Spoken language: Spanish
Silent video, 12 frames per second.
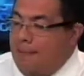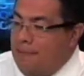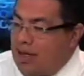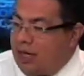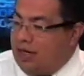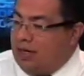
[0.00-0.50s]

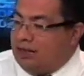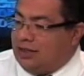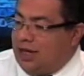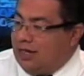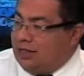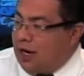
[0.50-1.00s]

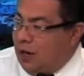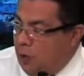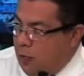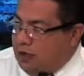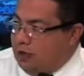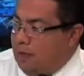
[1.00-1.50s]
mientras que el San
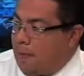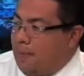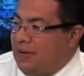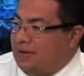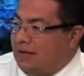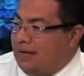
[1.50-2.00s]
Luis
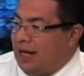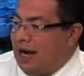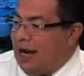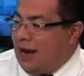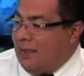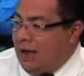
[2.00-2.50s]

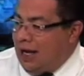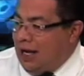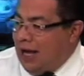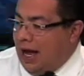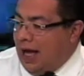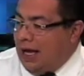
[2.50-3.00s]
visitará la
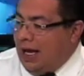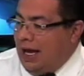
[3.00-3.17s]
América